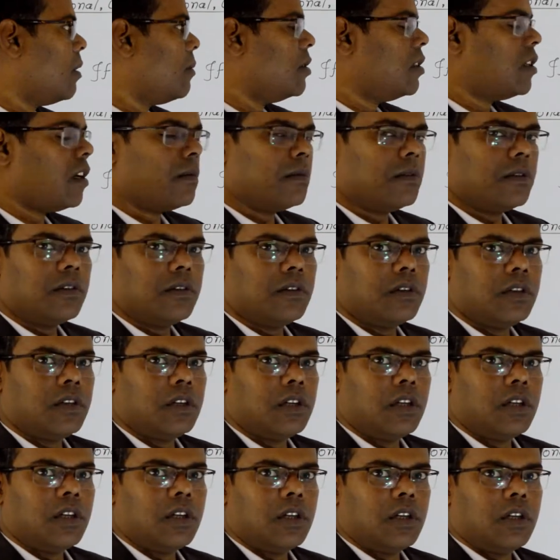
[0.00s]
আমি যাব
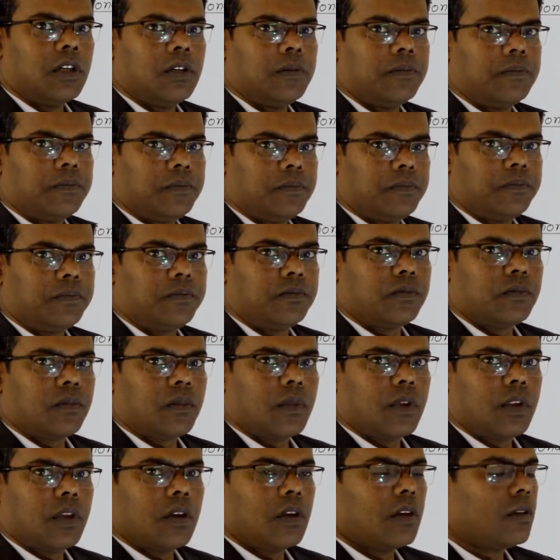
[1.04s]
হুম
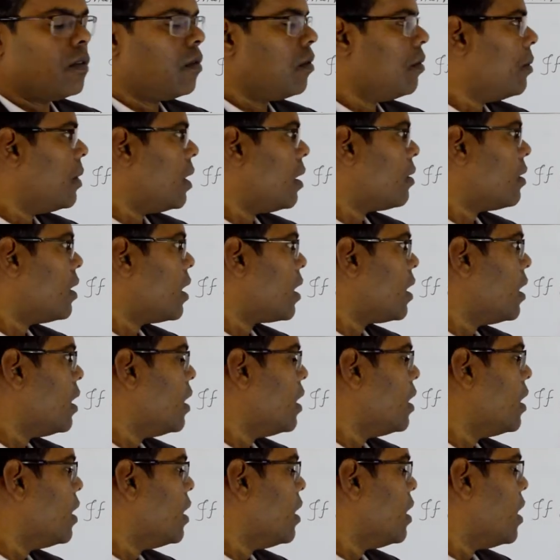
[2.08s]
তুমি ভালো থাকলে
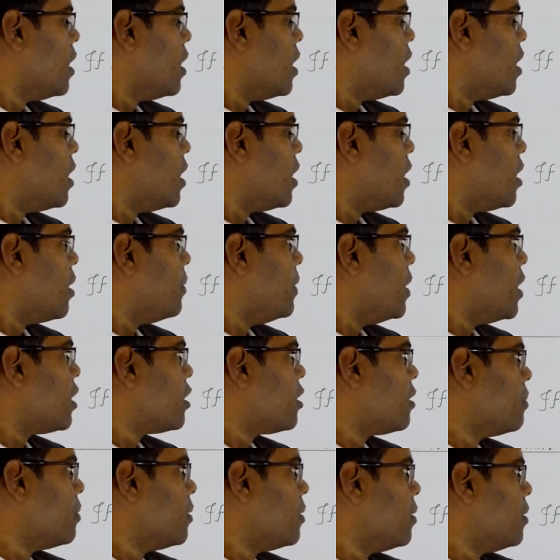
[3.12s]
আমি
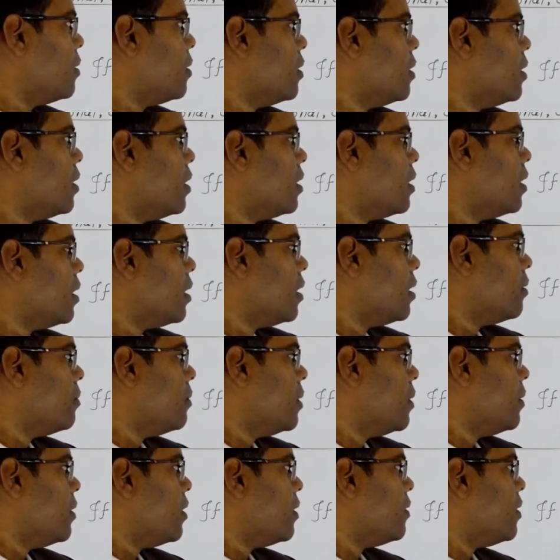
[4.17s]
আসব হ্যাঁ
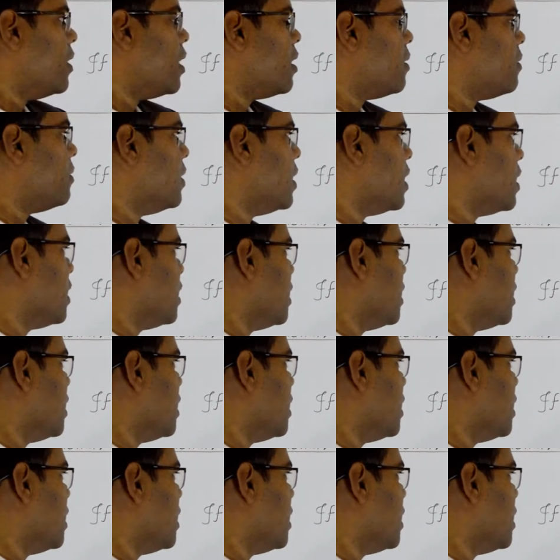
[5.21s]
বিভিন্ন ফর্ম নেন